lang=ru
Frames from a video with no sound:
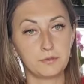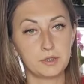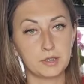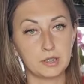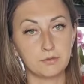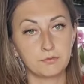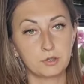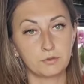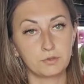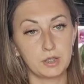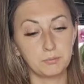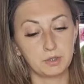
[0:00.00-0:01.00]
фитиль. Все
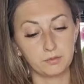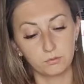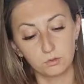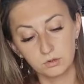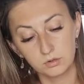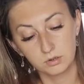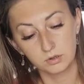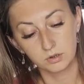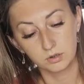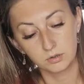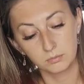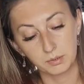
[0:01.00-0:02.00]
время его
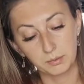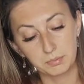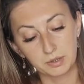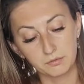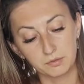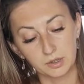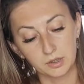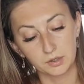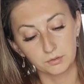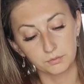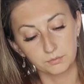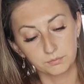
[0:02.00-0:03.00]

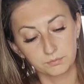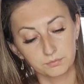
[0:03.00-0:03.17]
поправляю.